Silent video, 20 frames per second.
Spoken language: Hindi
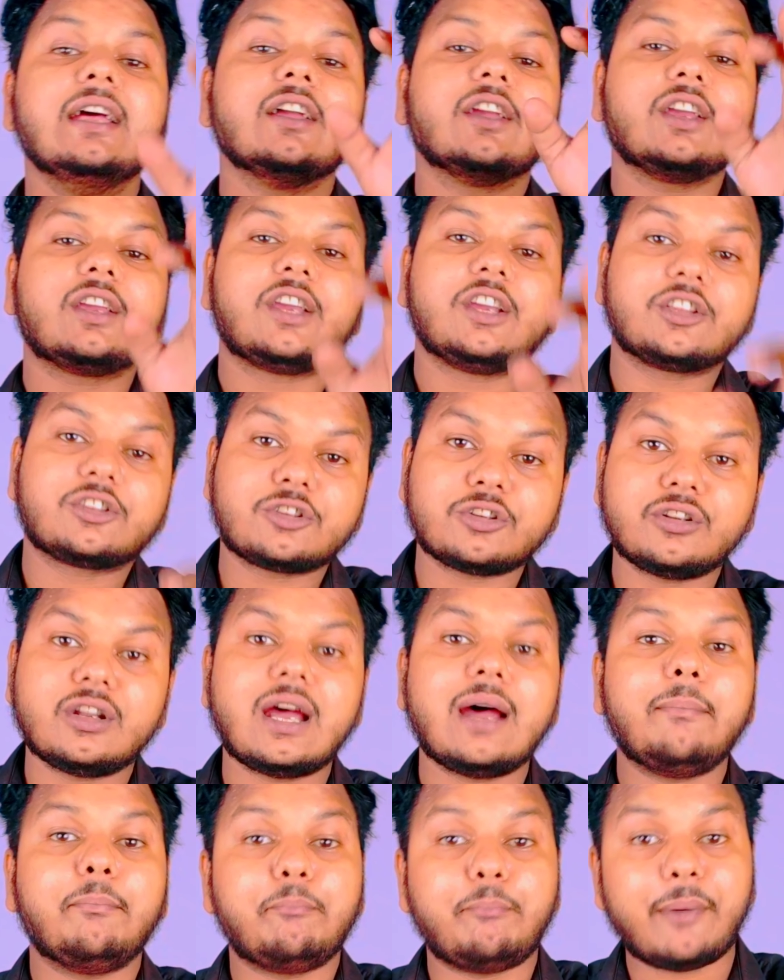कि
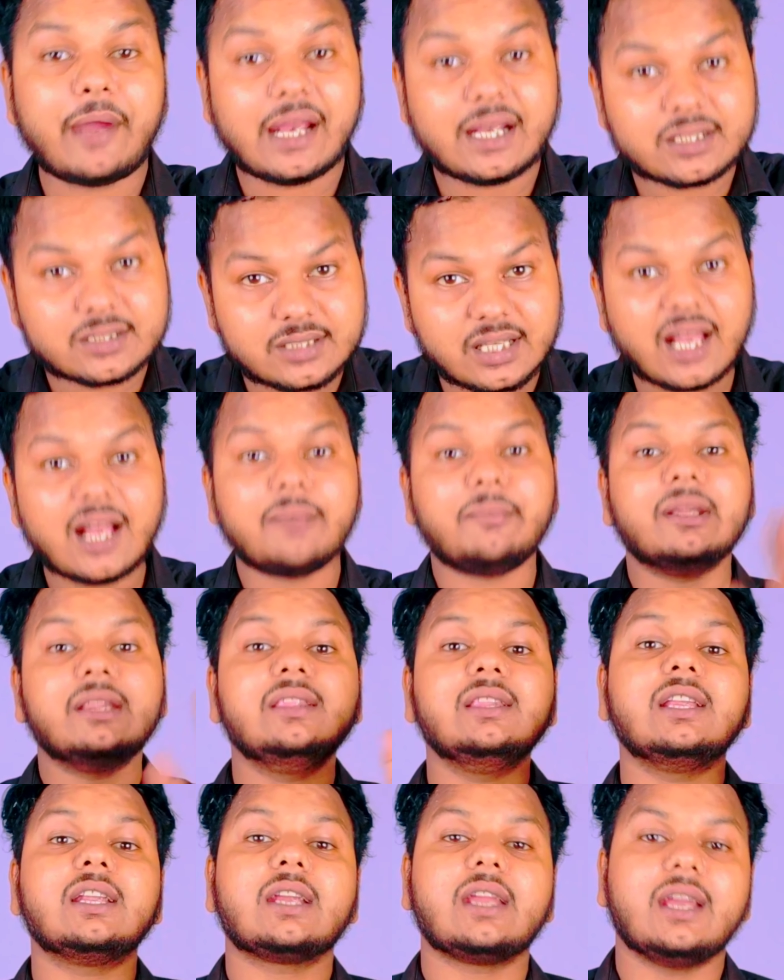कितना पैसा
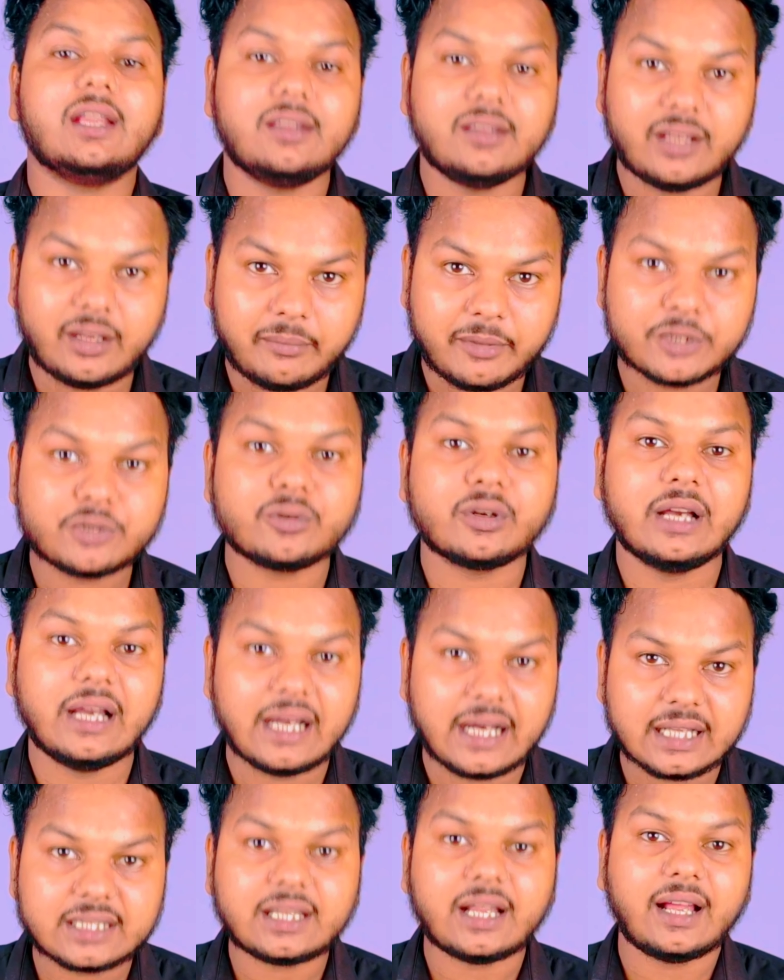मंदिर के अंदर में जो है
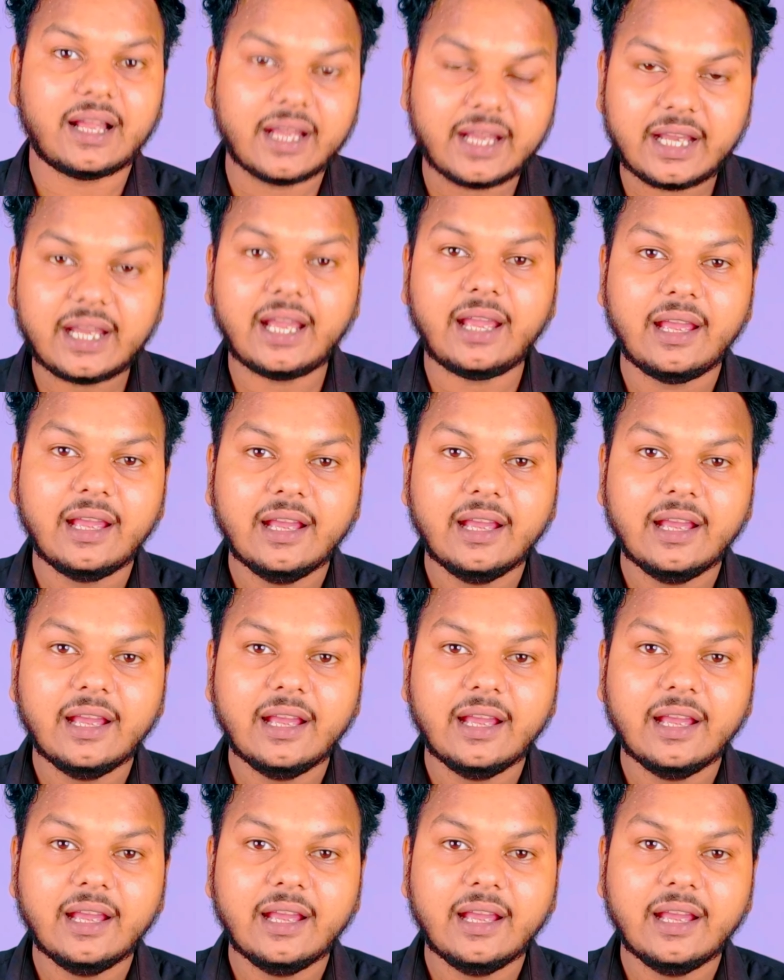आता है